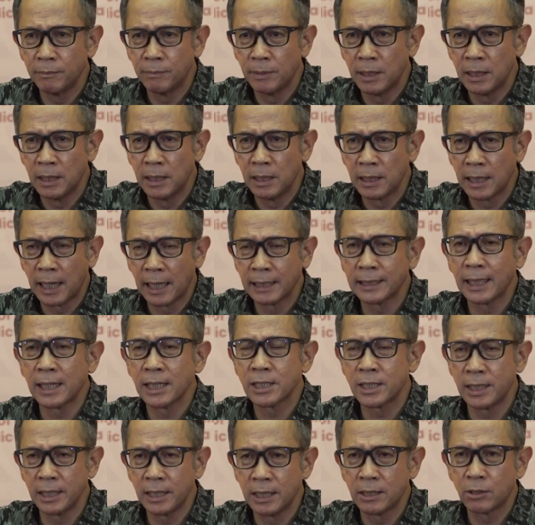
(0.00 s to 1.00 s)

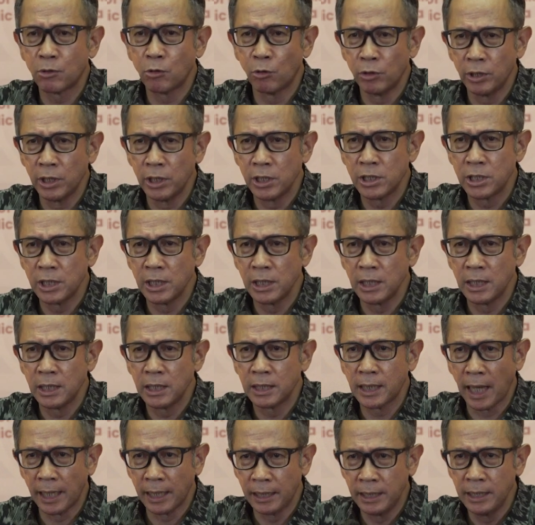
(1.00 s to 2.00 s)
mengatasi
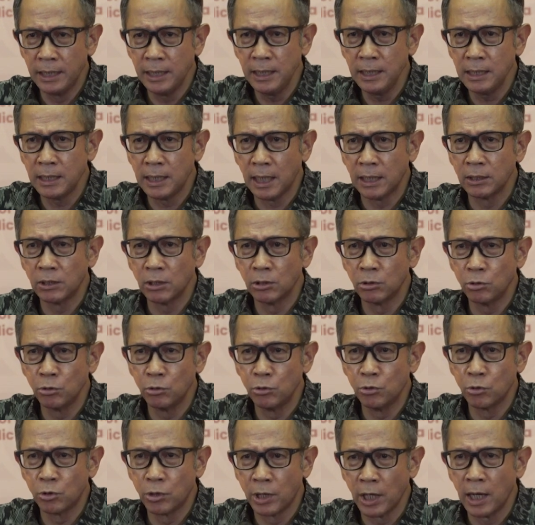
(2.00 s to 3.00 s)
kondisi tadi dan tentu
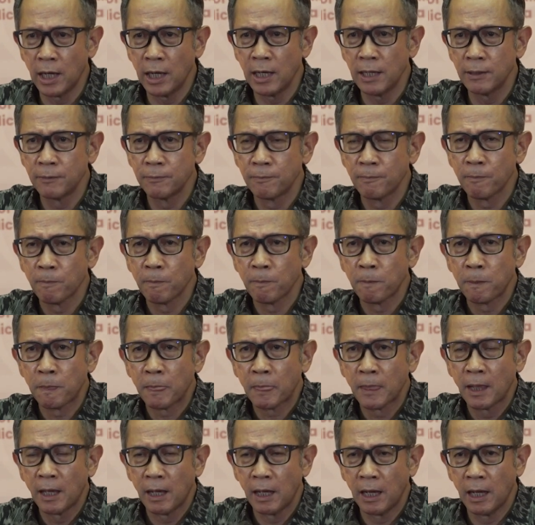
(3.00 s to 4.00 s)
juga
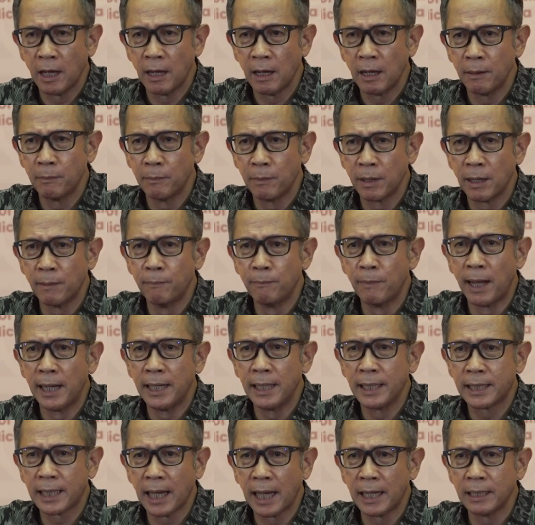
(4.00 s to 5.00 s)

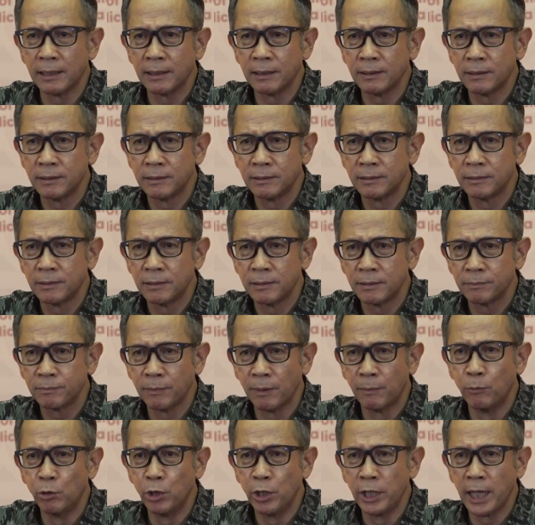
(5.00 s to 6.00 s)
mengembalikan
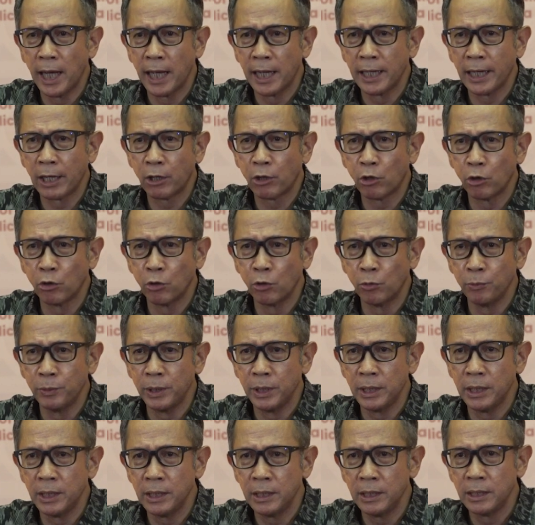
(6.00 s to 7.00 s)
pemulihan
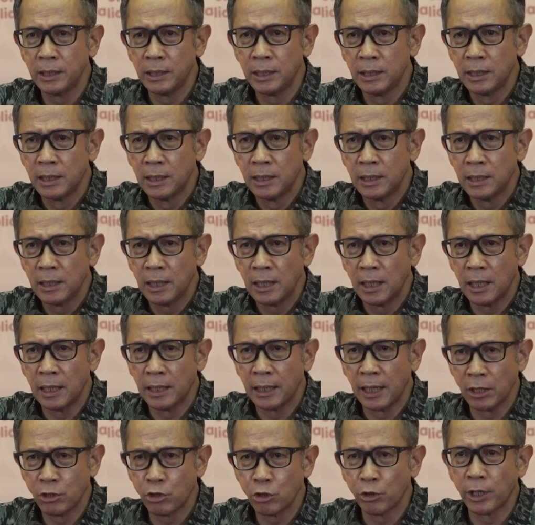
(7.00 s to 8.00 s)
ekonomi Eh,
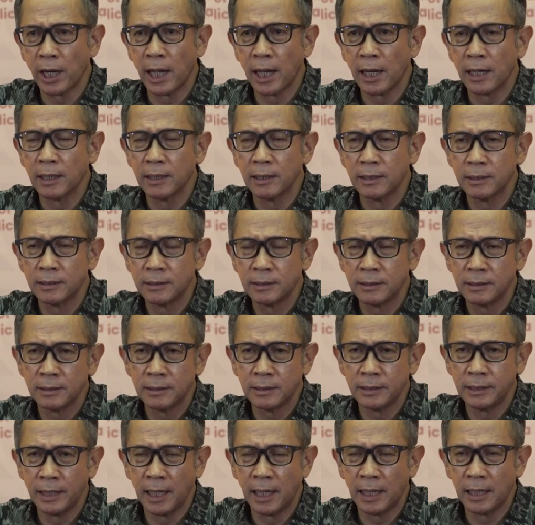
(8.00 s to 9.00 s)
nasional
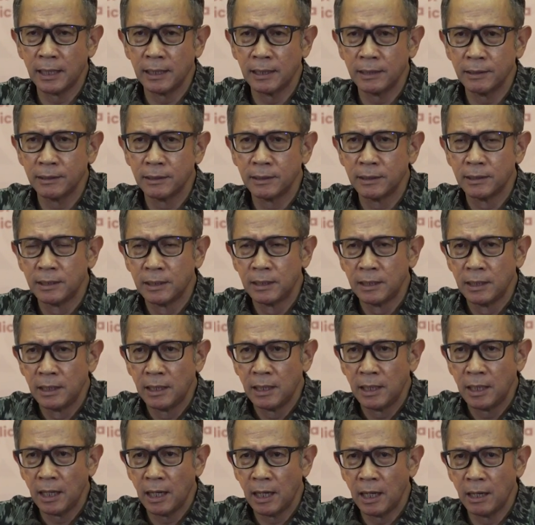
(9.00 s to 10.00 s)
yang
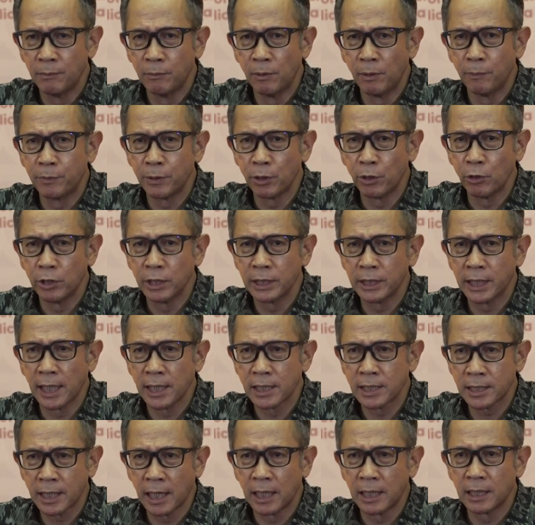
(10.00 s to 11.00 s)
eh,
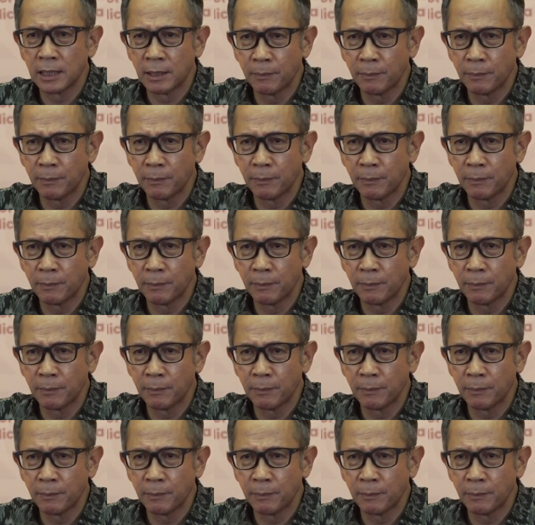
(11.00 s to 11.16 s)
memprioritaskan